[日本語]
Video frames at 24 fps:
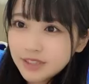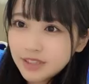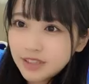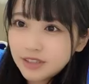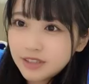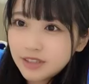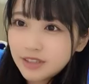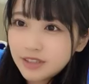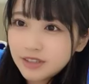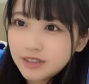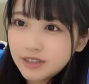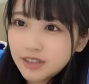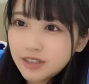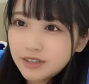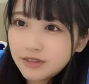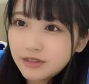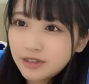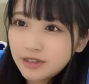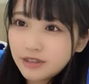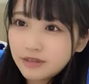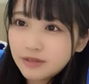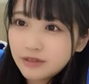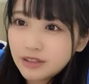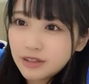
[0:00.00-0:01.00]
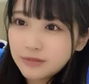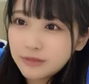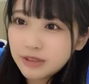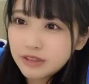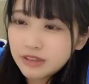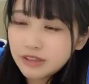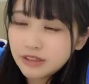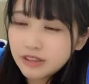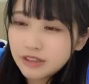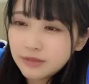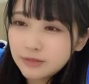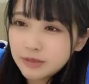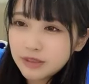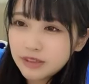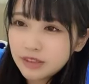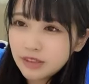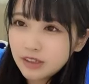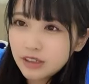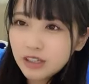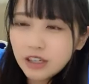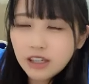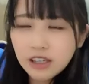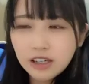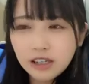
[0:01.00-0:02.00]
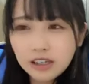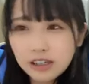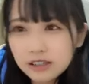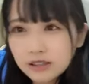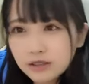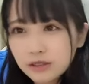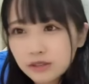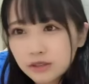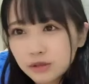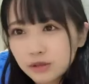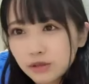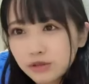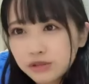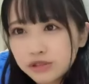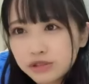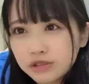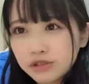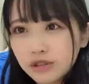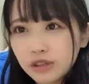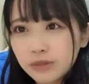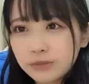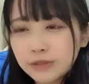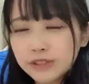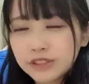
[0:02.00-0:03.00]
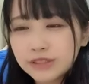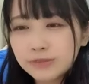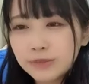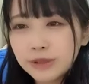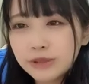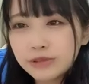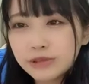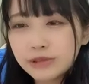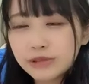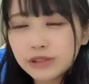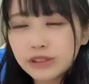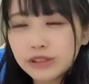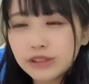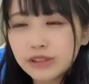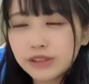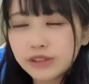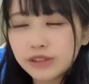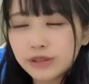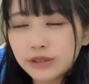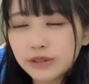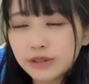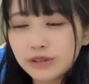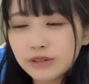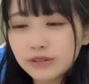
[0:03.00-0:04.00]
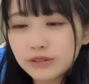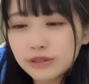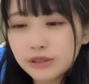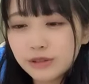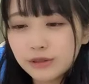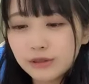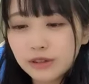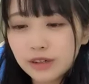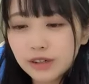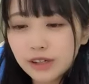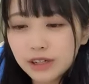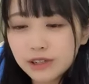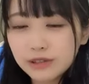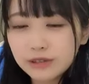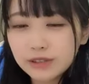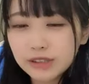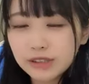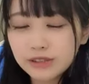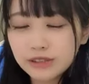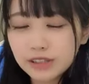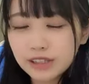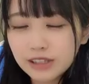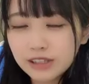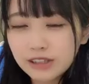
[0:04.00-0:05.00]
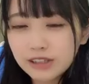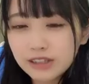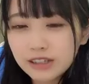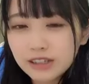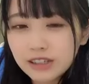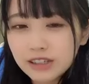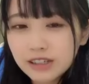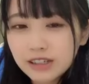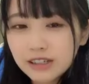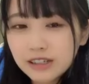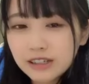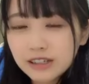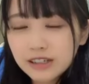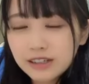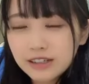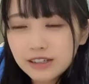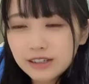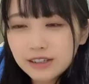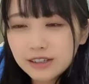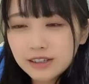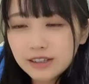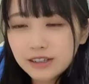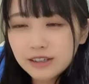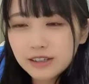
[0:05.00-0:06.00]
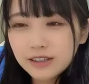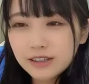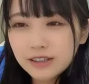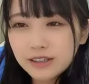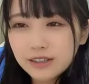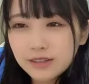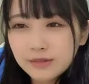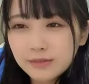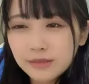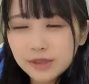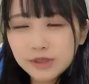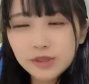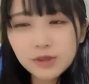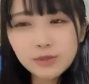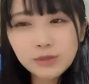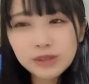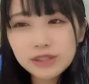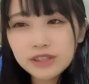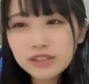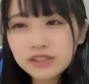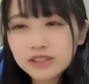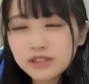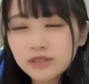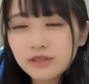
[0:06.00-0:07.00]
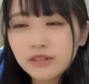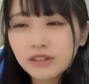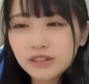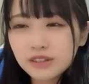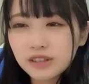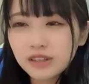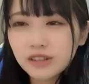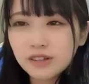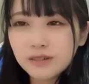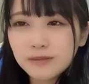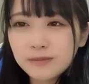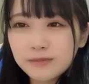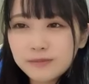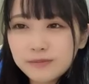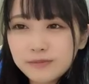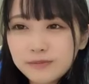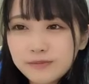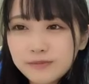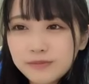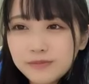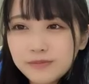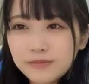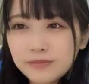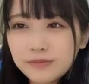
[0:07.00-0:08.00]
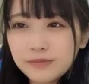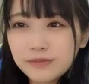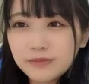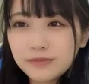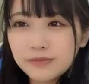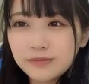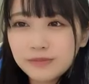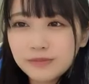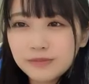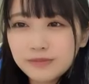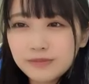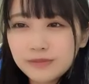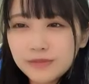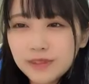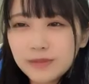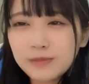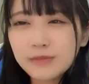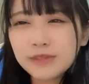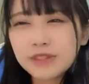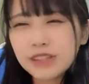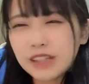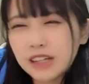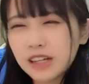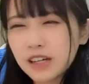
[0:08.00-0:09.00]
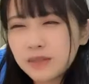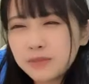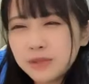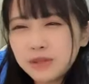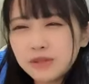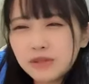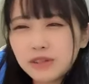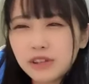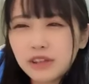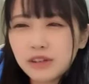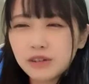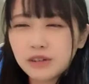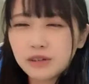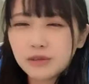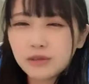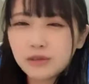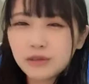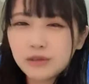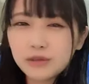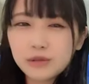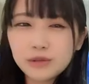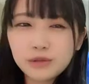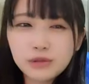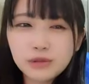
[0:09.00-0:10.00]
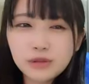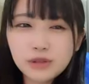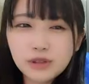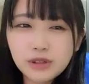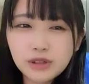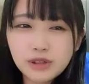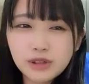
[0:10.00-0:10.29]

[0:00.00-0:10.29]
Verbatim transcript: 生誕祭の日の髪型決めたえー、それどうしようかめっちゃ迷っとったよね今日今日考えよったよねまとめにしようかなでもね髪の毛を